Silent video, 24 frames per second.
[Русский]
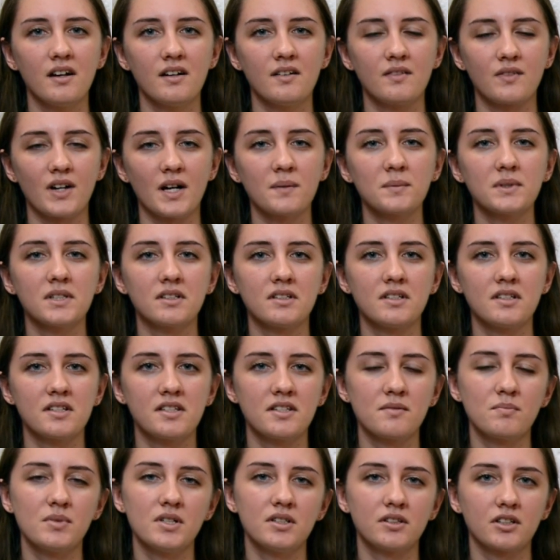В рамках
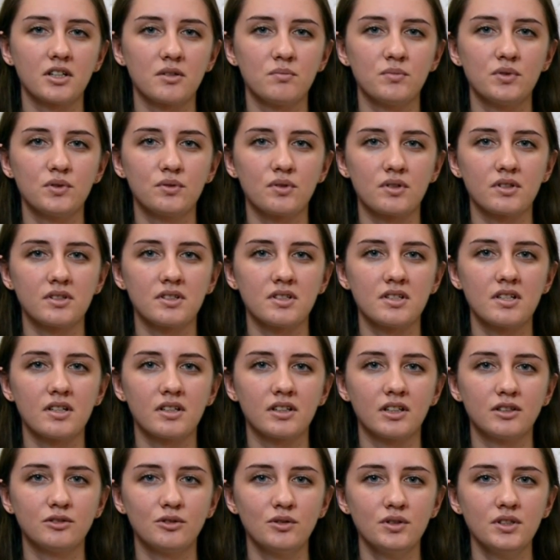дисциплины компьютерные
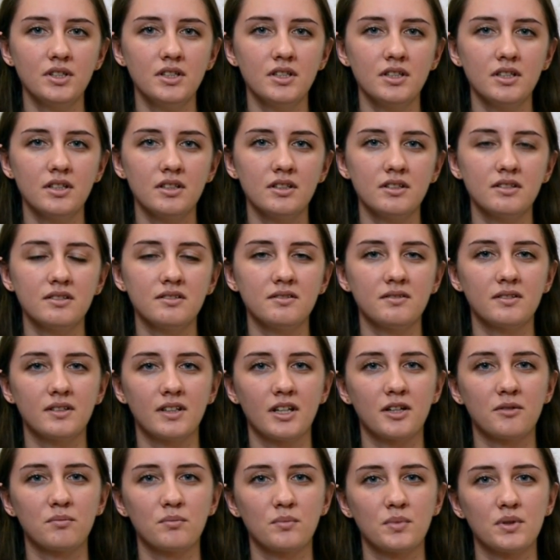технологии
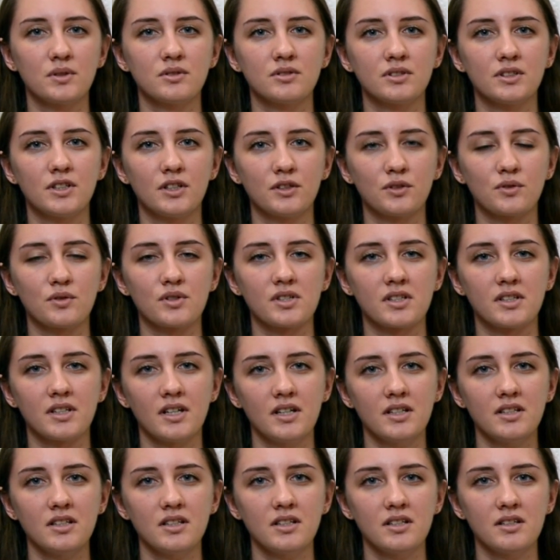нам было дано
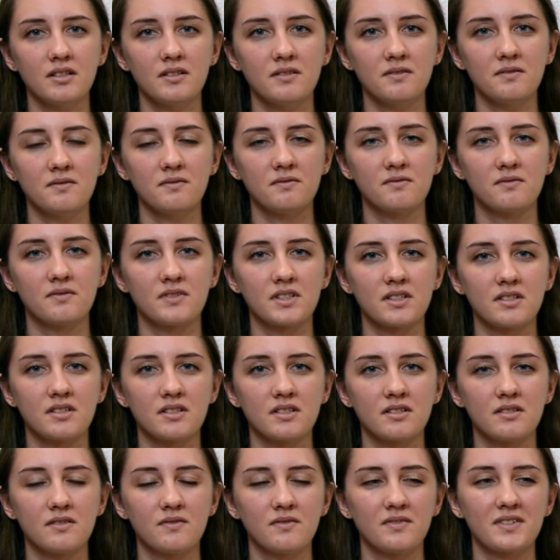задание
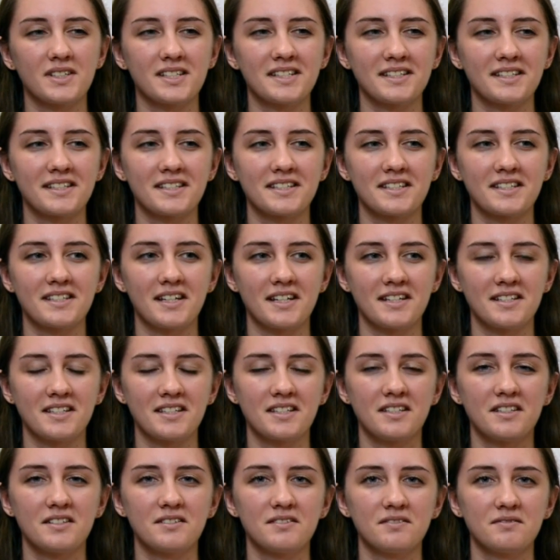вос
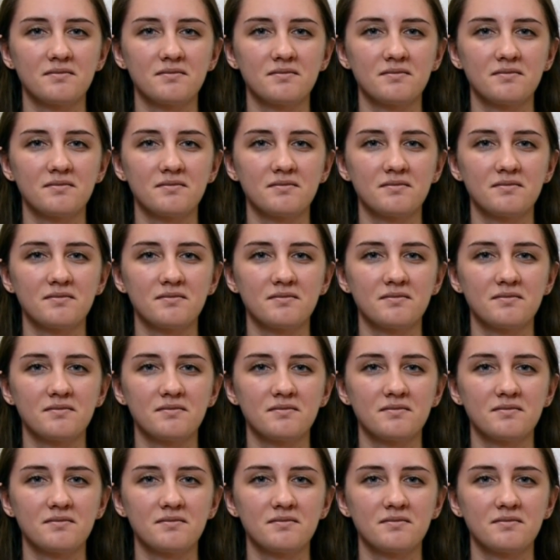воссоздать